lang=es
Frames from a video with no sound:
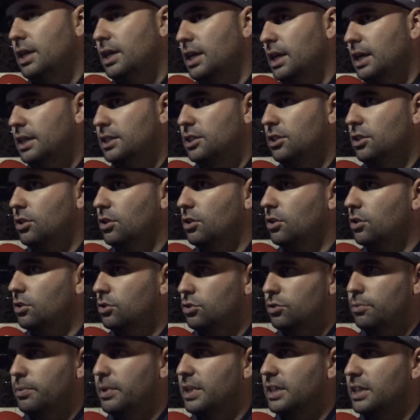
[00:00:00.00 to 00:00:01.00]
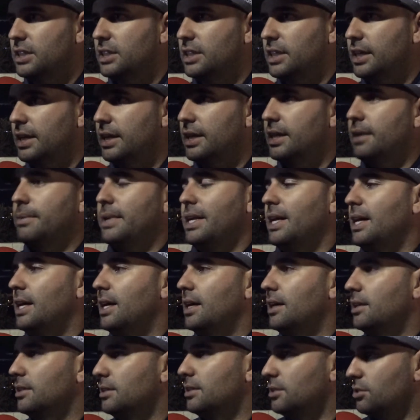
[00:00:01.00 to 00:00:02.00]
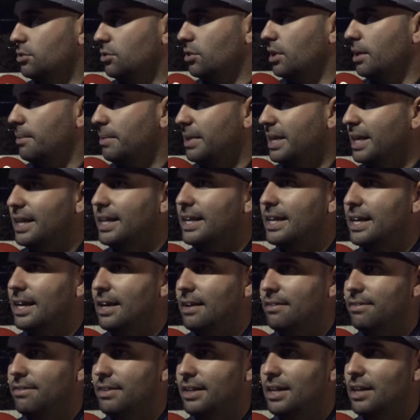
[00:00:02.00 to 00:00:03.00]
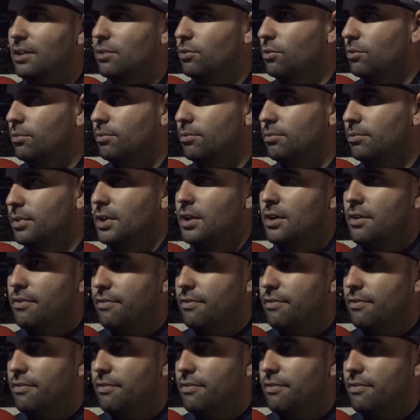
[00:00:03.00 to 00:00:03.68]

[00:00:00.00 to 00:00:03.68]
ha sido súper exigente para esto, la mecánica, al final un